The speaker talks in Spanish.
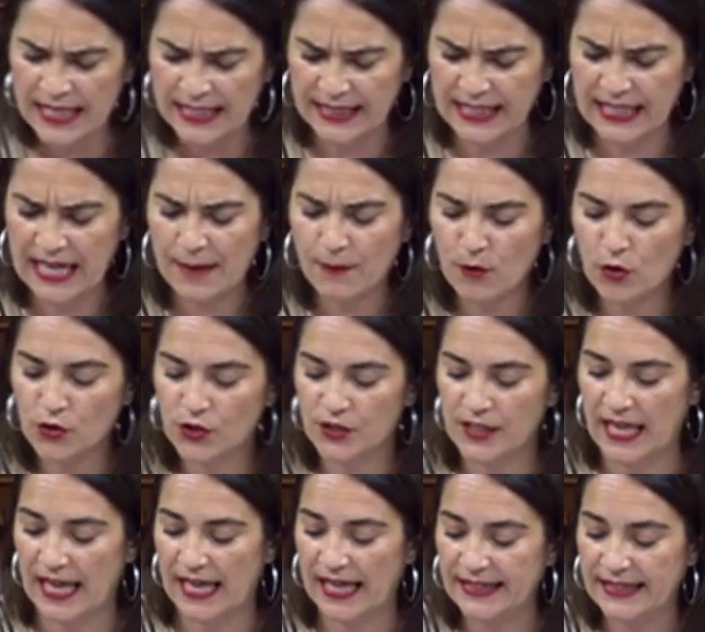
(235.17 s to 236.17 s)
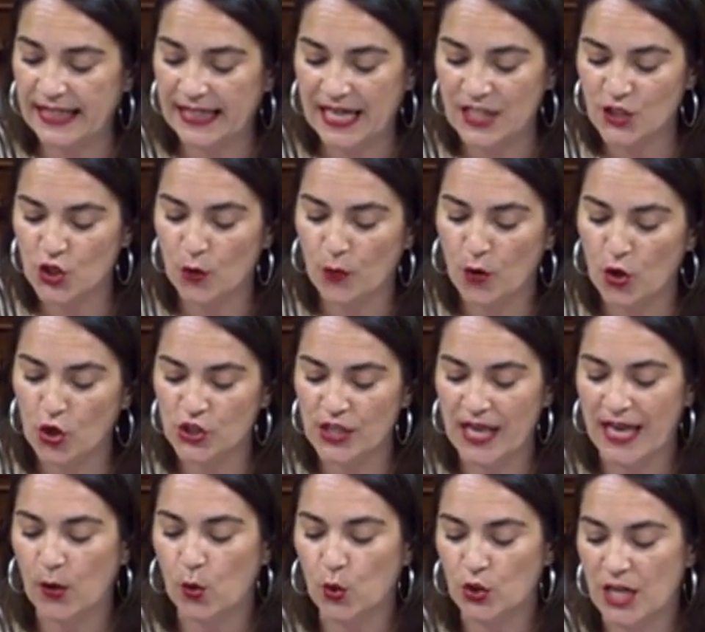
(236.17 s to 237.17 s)
Digamos que en este caso Vox
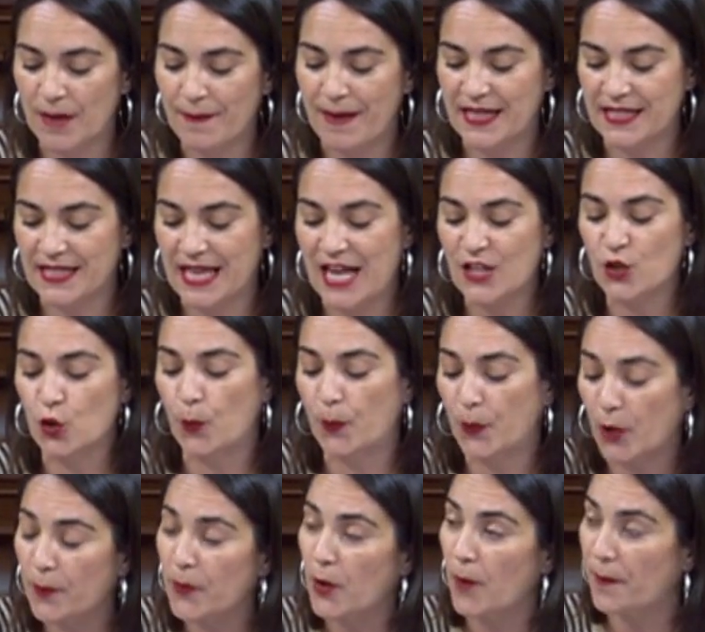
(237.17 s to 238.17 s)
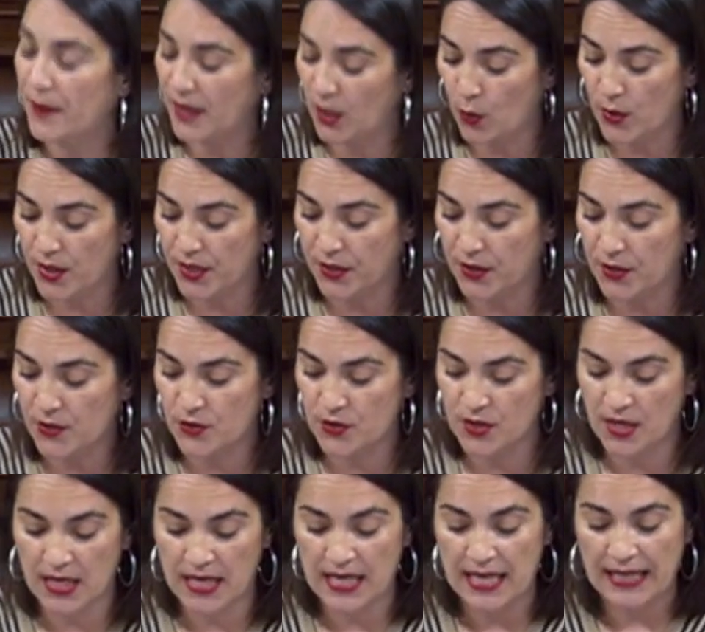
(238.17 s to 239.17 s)
escucha más a sus propios prejuicios
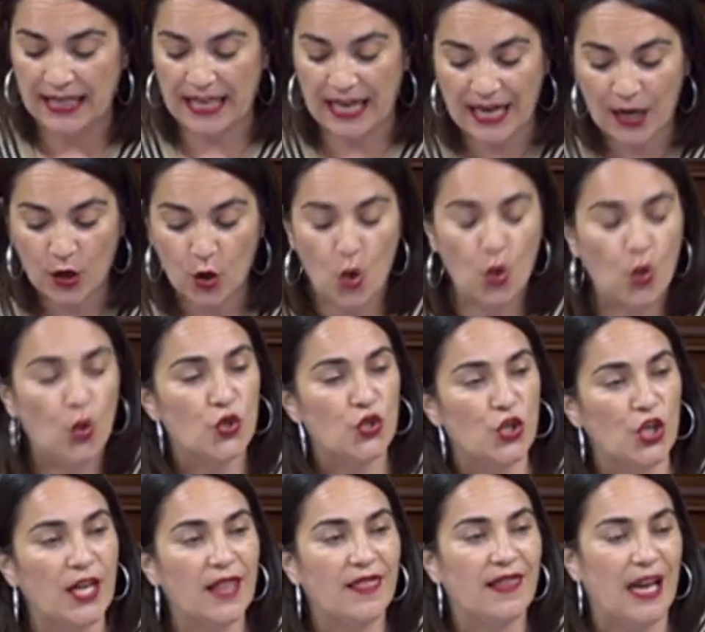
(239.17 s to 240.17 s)
que a las conclusiones de